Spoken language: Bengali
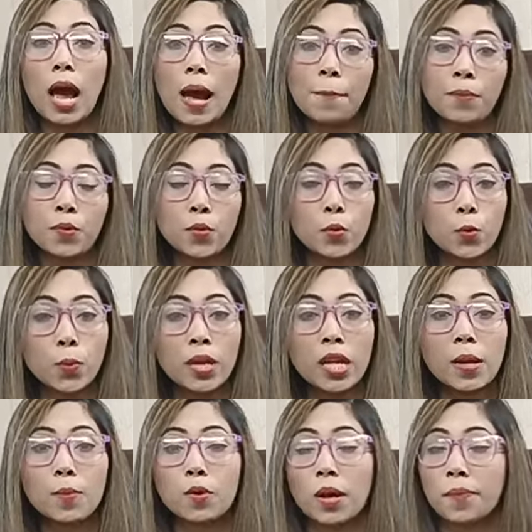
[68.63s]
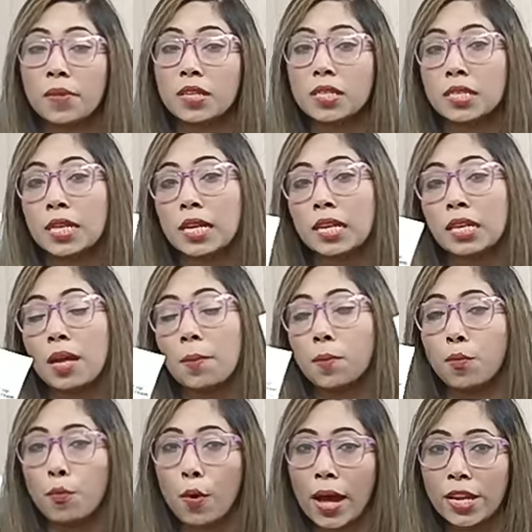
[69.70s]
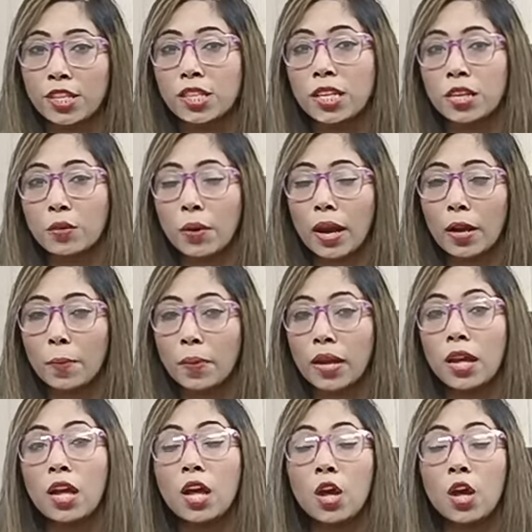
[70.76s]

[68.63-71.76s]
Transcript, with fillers: আপ করবে এবং আপনার স্কিনকে ব্রাইটেনিং রাখবে